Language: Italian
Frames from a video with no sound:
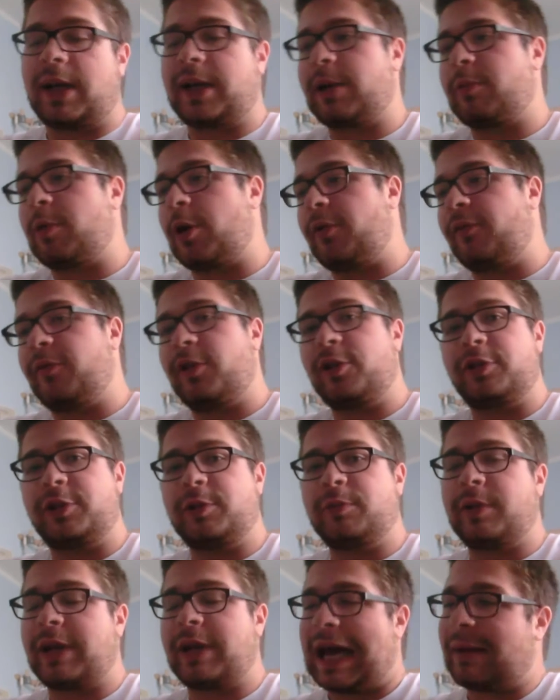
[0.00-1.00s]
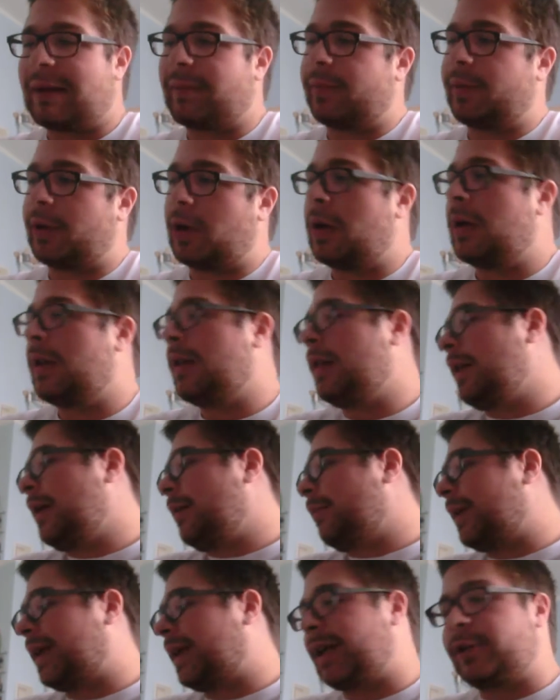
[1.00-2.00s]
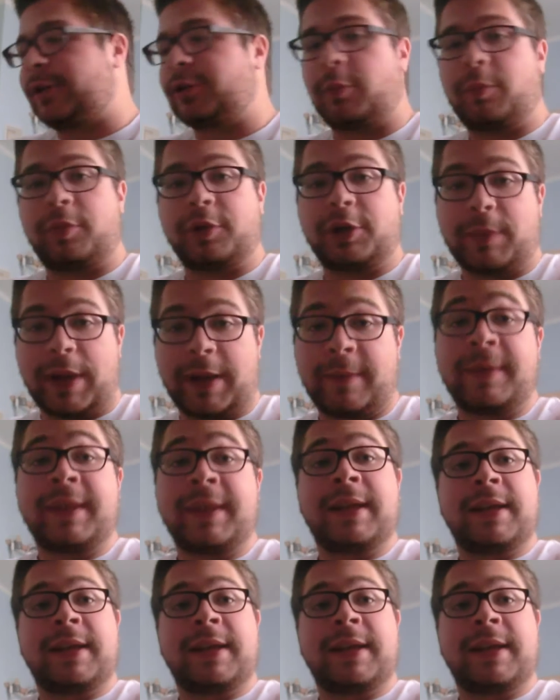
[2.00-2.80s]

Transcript: Anche qua non voglio dilungarmi, però parlare troppo di me.